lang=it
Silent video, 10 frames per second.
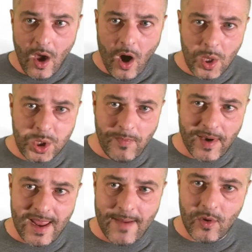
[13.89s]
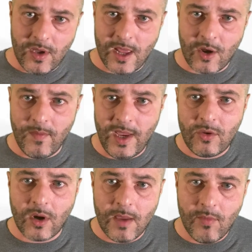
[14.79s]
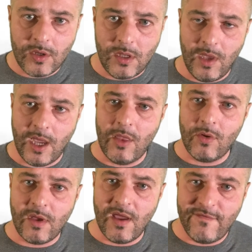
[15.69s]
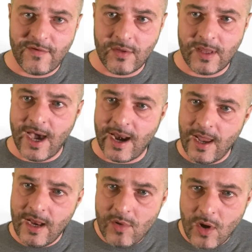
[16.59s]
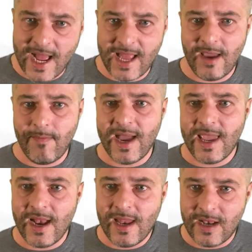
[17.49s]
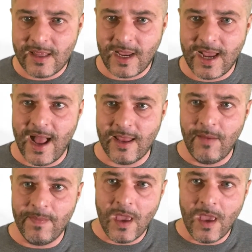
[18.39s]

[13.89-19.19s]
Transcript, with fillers: Oggi parliamo di un argomento che molti mi chiedono di affrontare. Il mio cane abbaia agli altri cani,